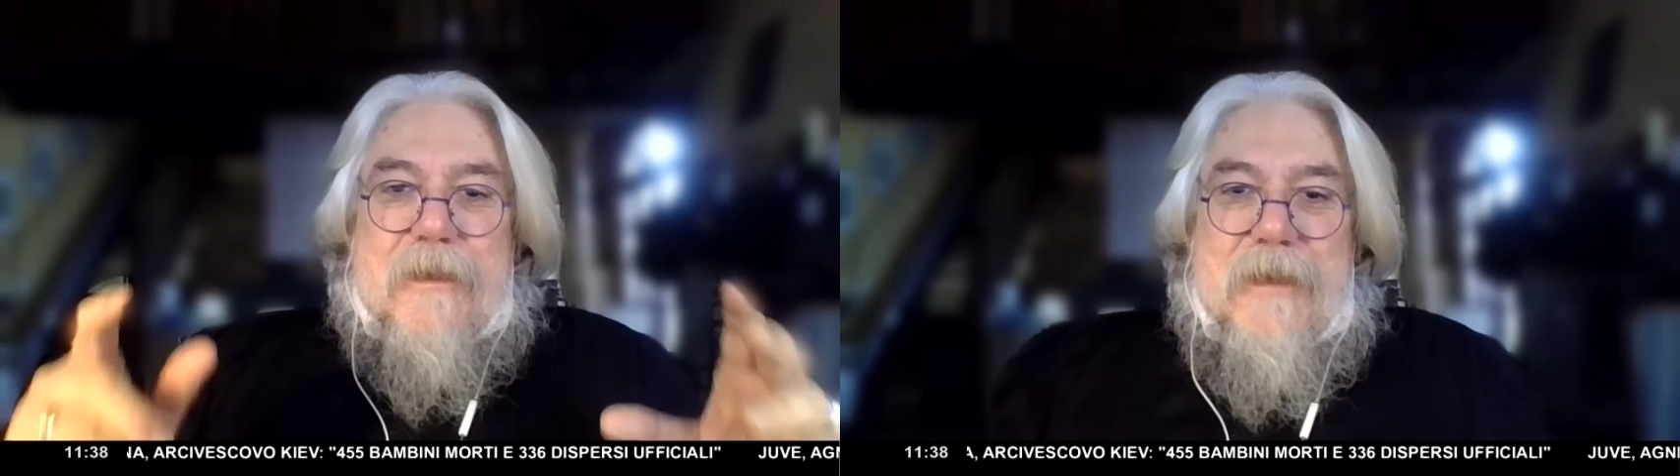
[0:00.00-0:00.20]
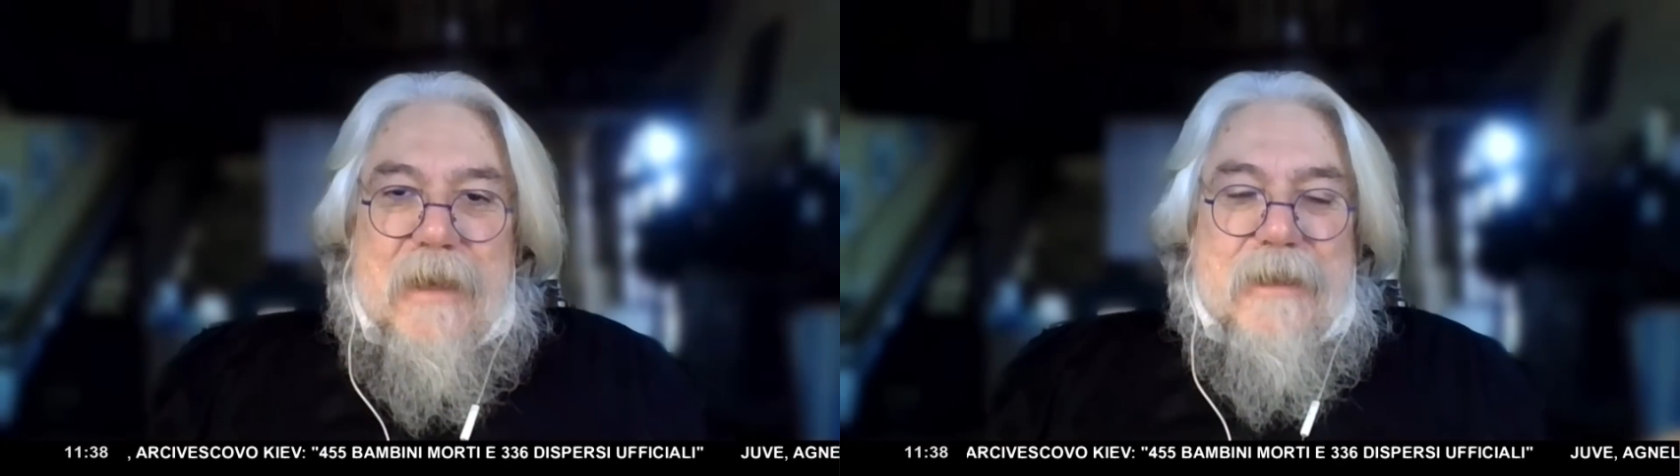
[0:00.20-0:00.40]

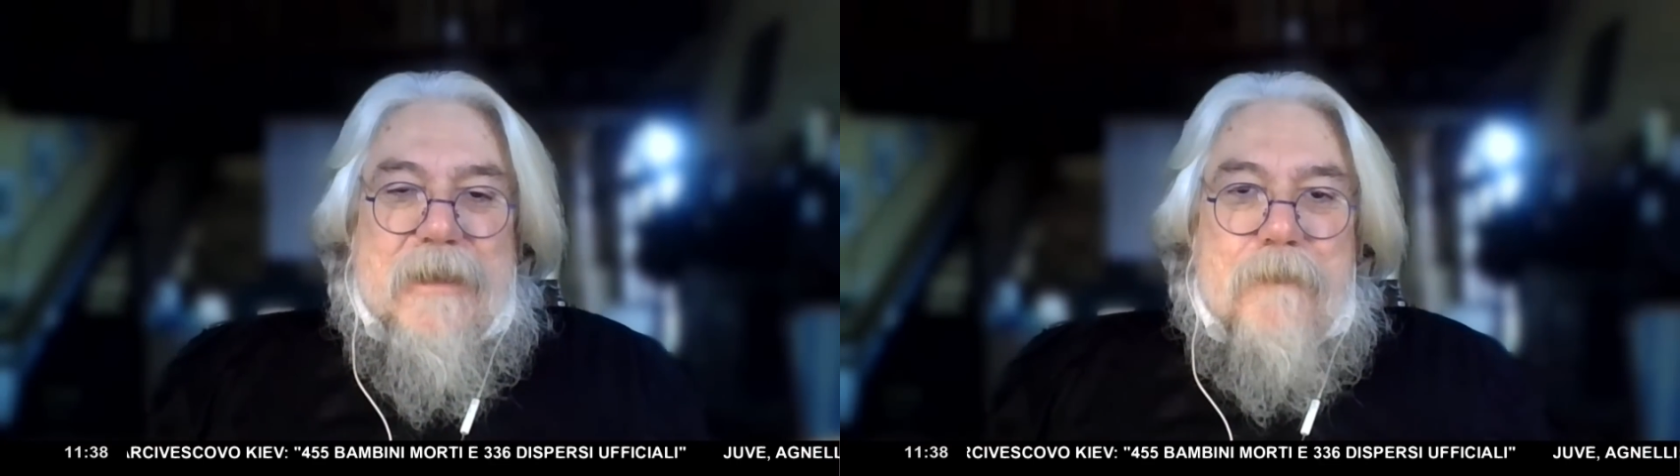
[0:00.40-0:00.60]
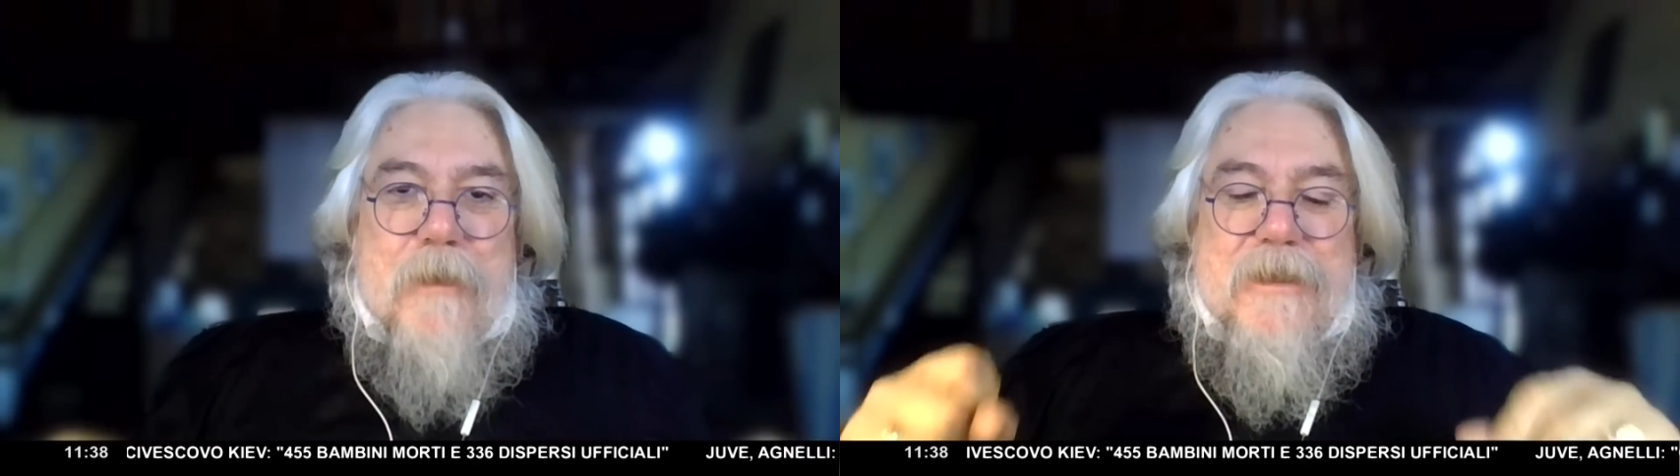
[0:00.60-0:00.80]
nelle
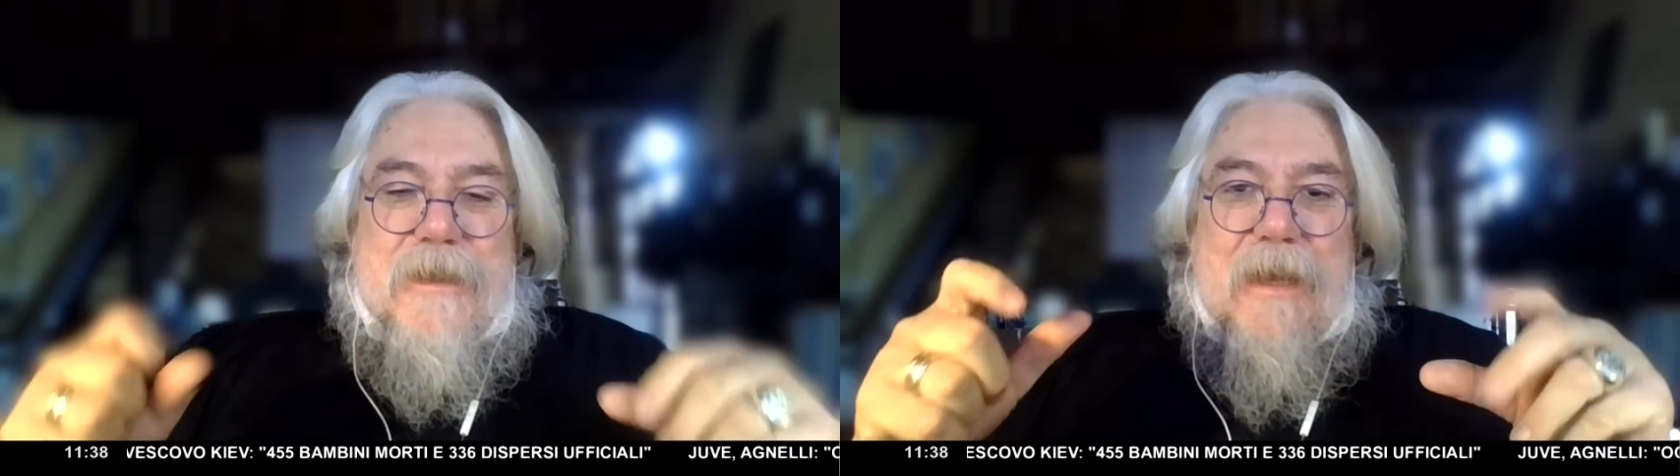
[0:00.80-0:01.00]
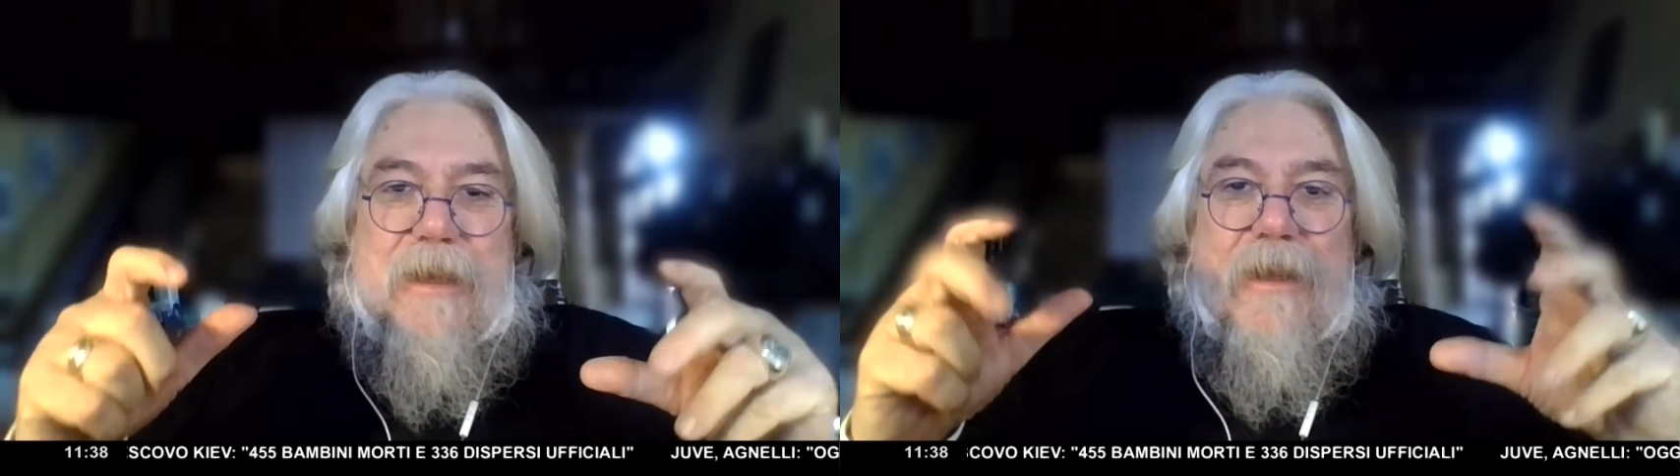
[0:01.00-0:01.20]
lettere
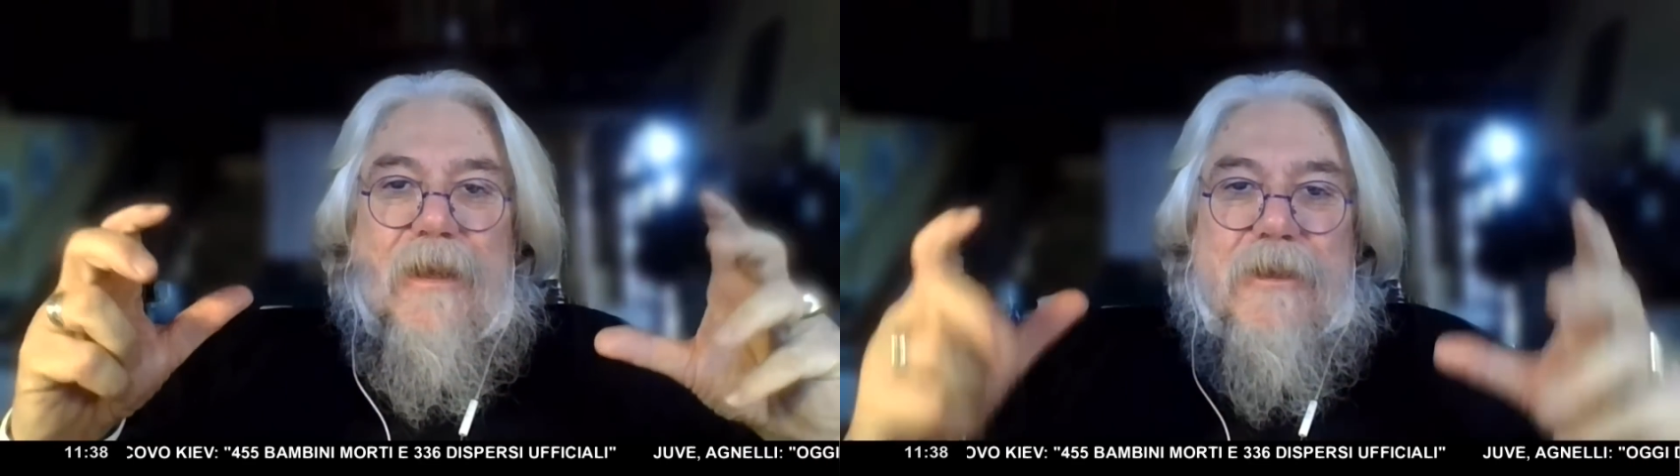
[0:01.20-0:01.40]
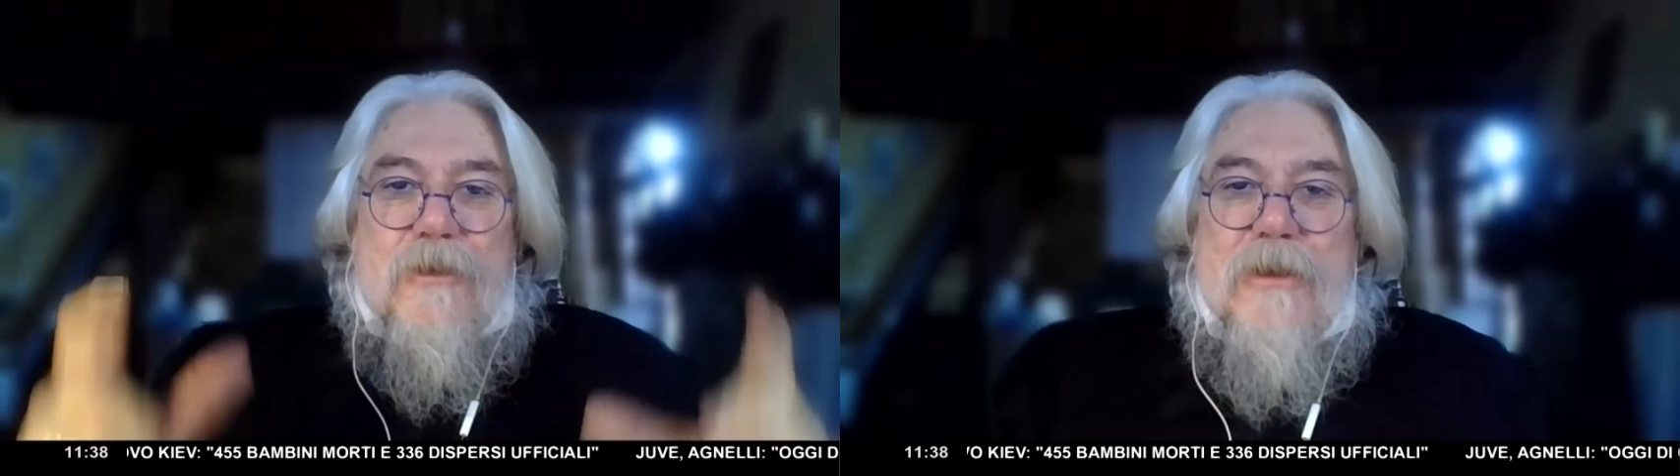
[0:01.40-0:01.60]
persiane,
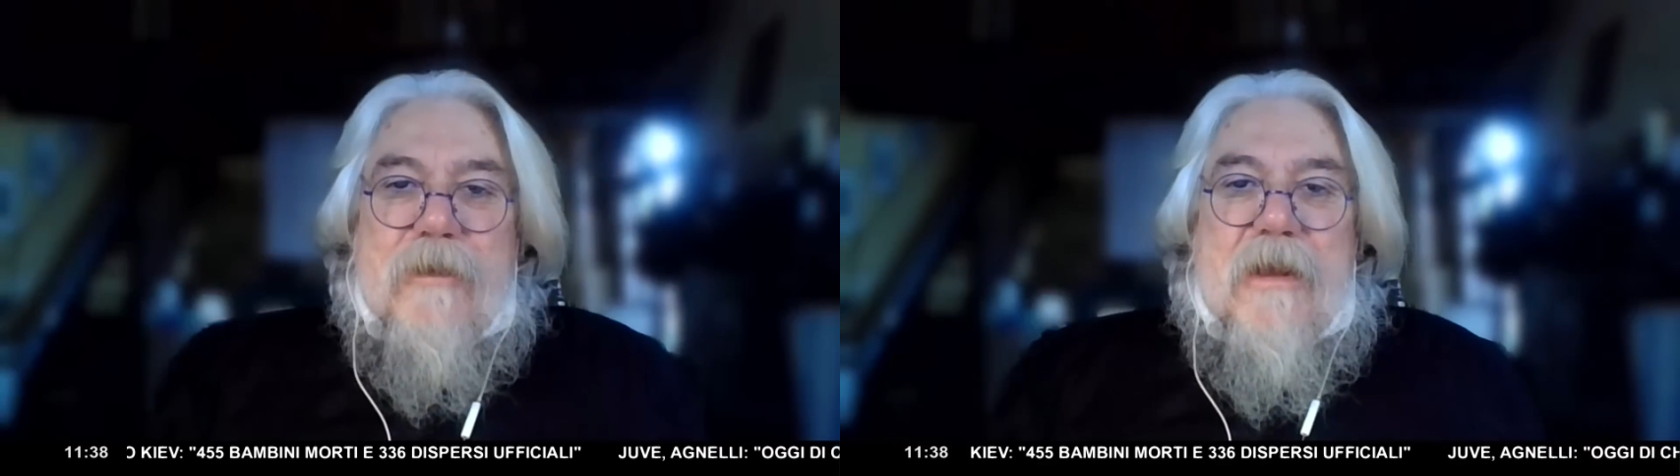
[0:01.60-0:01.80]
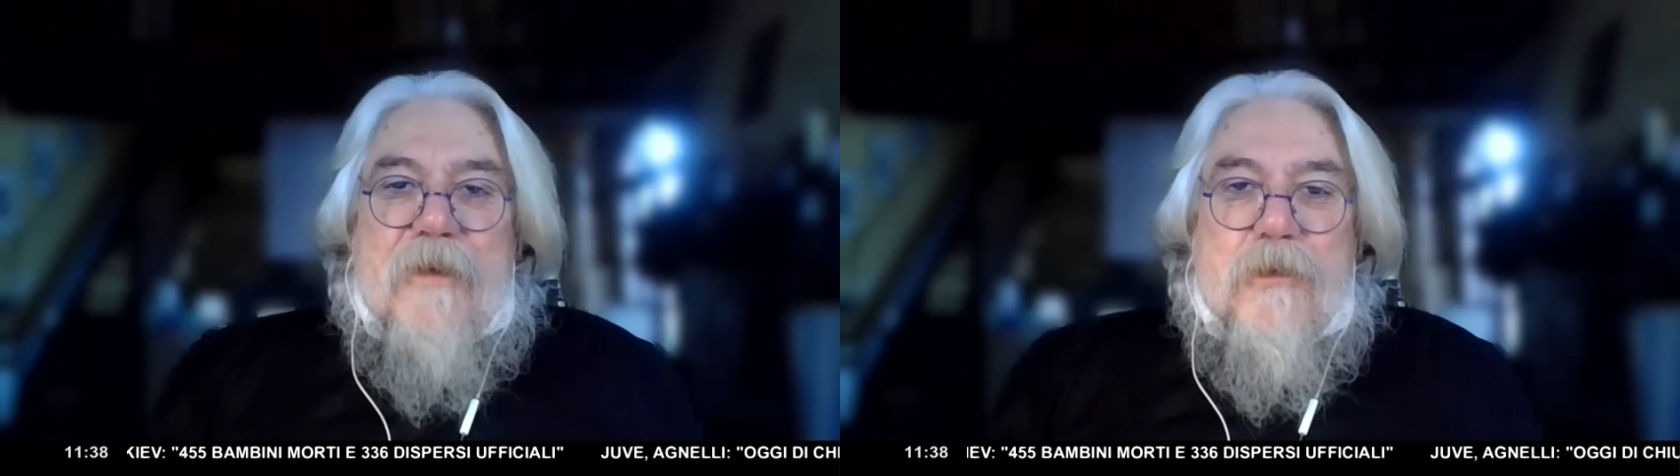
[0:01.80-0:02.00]
quando
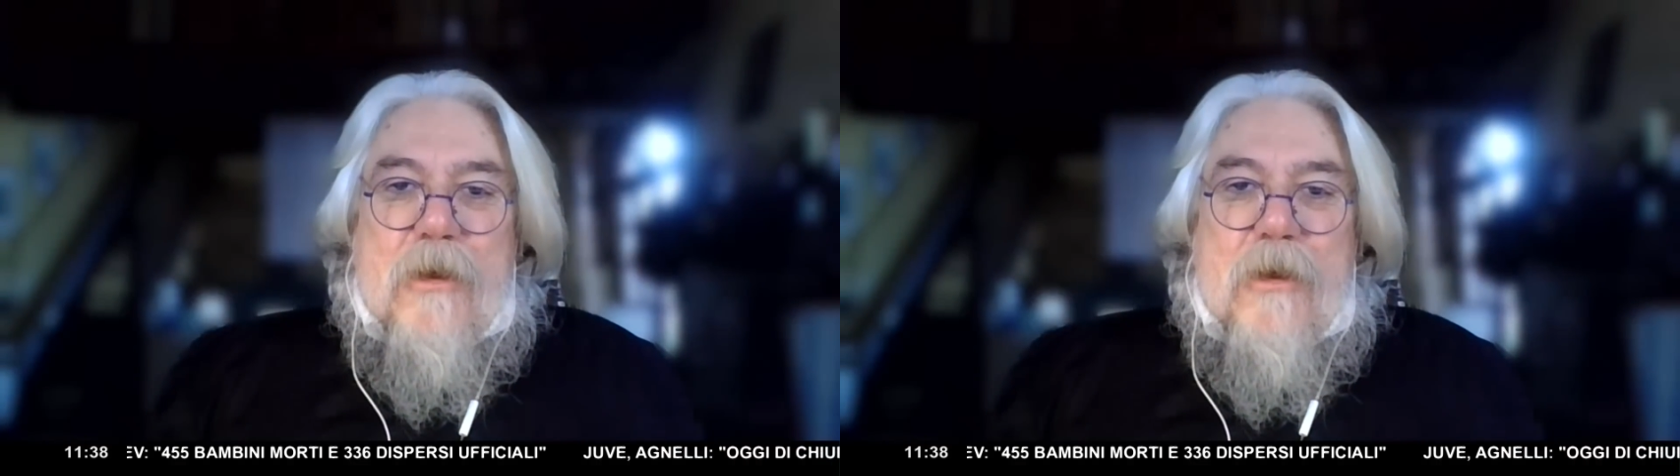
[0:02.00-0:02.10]
viene fatta